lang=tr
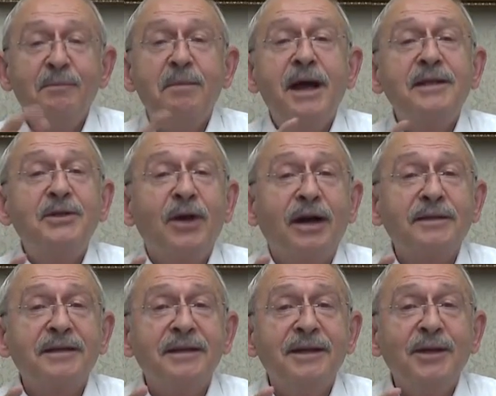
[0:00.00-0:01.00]
Belki
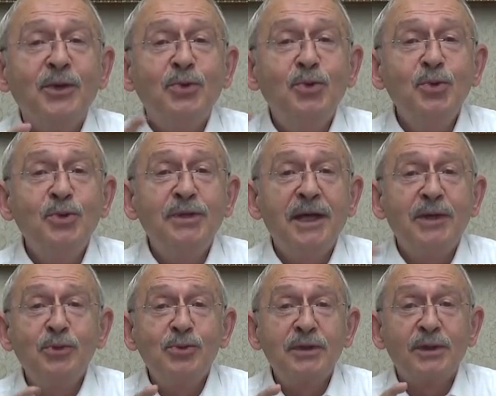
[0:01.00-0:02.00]
adı Türkiye
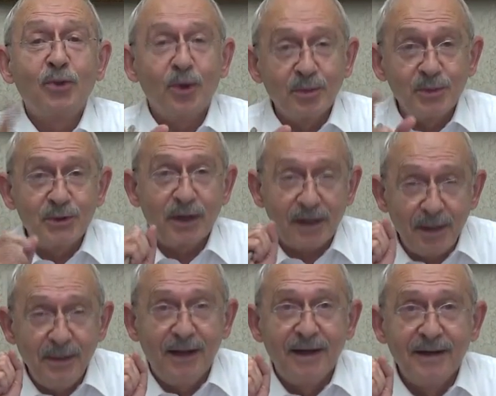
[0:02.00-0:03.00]
yüzyılı olmayacak
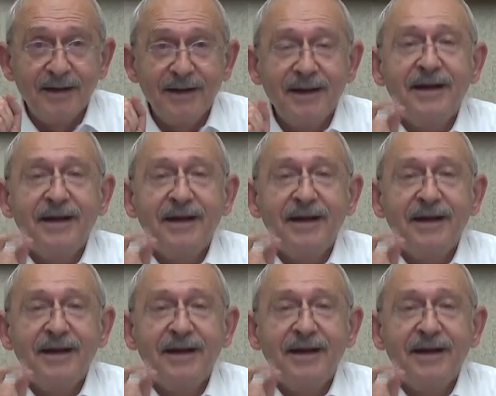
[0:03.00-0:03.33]
ama